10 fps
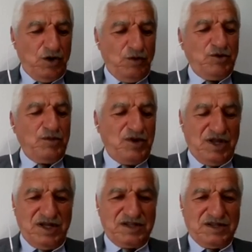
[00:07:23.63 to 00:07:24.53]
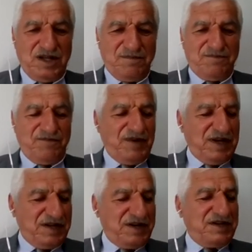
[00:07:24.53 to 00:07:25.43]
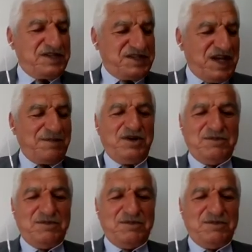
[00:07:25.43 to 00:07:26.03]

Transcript: ابن بن الخطاب في القرن السابع